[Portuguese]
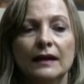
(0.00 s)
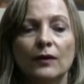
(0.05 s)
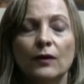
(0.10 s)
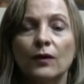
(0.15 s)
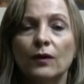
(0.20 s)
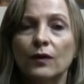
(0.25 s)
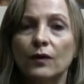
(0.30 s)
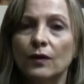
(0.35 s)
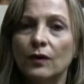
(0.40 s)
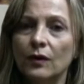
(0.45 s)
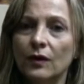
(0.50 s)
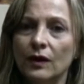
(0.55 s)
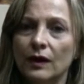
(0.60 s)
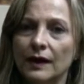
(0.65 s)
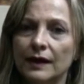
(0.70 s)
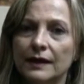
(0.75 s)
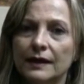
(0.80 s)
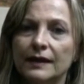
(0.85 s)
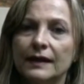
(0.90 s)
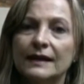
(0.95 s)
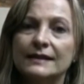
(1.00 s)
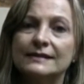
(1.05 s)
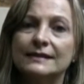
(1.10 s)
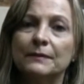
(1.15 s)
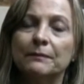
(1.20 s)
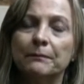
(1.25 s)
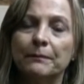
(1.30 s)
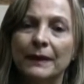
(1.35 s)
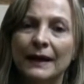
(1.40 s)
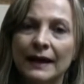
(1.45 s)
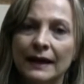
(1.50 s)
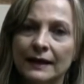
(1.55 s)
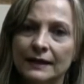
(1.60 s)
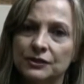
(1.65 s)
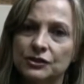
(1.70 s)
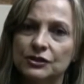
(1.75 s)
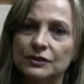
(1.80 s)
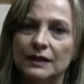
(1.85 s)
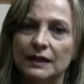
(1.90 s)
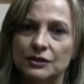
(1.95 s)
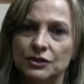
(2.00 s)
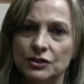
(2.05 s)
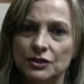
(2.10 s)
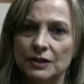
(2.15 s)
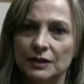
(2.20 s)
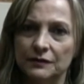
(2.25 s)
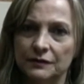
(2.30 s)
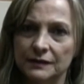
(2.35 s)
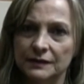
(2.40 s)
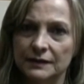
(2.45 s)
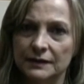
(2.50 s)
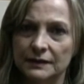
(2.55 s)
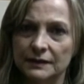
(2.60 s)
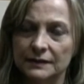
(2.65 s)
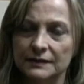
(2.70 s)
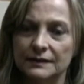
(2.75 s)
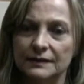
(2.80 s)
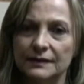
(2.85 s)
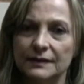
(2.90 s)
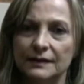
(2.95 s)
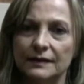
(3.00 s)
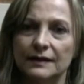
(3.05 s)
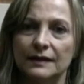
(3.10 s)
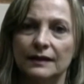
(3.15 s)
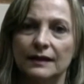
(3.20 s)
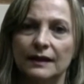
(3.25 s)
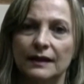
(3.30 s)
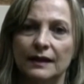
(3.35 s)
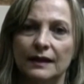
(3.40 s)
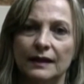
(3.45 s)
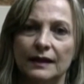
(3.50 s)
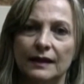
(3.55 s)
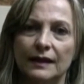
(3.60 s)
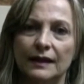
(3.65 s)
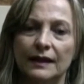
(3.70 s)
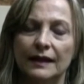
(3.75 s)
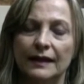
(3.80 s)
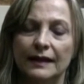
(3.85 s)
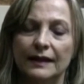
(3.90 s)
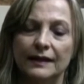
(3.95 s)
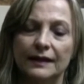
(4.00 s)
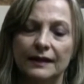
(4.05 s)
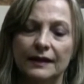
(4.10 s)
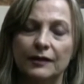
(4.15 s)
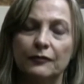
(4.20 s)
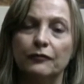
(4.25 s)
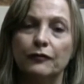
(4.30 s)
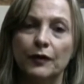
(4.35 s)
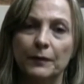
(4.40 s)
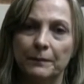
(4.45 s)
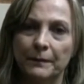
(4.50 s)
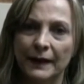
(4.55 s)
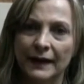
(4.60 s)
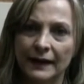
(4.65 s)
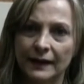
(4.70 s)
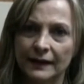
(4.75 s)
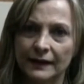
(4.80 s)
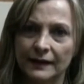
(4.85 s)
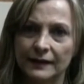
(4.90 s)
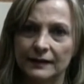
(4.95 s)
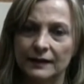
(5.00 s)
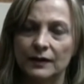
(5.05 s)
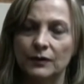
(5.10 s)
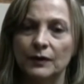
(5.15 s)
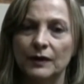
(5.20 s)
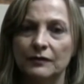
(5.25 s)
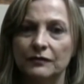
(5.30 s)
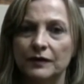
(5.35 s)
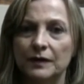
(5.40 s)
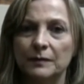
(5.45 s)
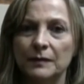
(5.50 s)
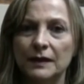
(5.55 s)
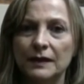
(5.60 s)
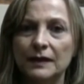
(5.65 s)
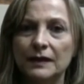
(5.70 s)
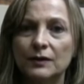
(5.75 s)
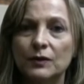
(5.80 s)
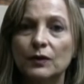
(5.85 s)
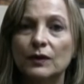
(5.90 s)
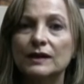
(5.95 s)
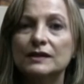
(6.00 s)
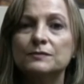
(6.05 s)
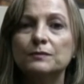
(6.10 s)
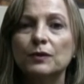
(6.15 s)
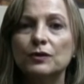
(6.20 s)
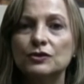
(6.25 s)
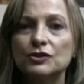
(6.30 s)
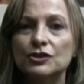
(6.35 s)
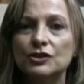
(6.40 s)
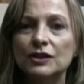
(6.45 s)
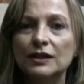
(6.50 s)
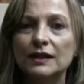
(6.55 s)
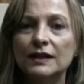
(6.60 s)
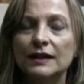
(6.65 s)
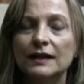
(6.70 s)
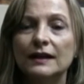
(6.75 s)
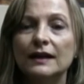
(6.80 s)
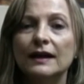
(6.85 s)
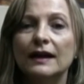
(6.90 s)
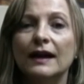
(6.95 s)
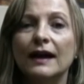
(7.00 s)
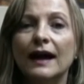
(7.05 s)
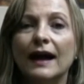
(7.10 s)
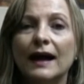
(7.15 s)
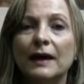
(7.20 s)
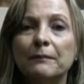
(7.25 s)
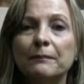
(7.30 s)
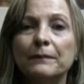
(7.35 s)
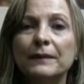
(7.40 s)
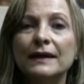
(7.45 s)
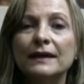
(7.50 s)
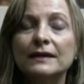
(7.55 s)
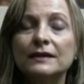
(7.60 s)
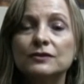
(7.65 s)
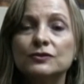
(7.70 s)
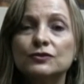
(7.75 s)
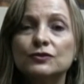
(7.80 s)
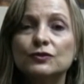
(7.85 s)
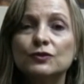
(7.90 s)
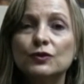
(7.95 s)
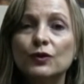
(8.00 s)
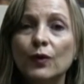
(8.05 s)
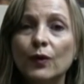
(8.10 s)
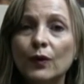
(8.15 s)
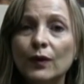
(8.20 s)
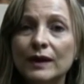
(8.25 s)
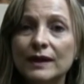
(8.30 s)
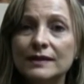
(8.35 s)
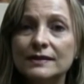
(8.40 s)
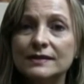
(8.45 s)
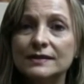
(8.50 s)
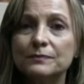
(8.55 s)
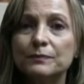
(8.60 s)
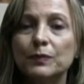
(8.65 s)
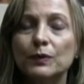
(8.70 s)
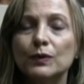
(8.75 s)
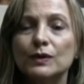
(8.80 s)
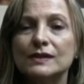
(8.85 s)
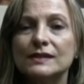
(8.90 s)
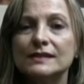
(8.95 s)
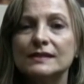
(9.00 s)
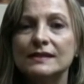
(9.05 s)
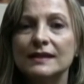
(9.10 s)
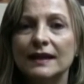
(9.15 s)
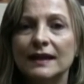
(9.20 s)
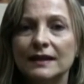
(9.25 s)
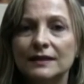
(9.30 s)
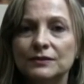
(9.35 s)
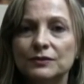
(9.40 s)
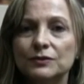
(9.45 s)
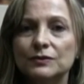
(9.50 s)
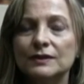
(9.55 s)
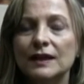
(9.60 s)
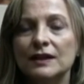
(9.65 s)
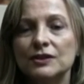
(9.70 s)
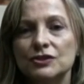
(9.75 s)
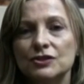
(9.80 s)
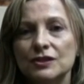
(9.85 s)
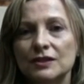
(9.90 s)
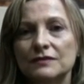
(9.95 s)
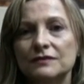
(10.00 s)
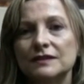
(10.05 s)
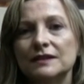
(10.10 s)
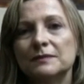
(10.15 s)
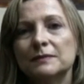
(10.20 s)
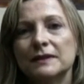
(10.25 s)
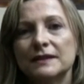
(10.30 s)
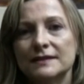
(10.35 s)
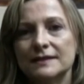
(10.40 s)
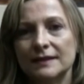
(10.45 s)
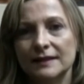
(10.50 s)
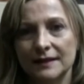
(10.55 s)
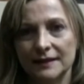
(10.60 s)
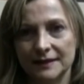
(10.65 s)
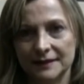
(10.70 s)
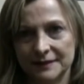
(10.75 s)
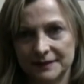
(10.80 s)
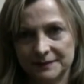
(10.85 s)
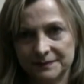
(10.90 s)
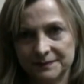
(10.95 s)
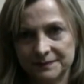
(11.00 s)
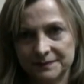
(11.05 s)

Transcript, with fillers: Ocorre que essa parte da dívida é, que foi paga ao FMI correspondia a apenas 2% da dívida brasileira.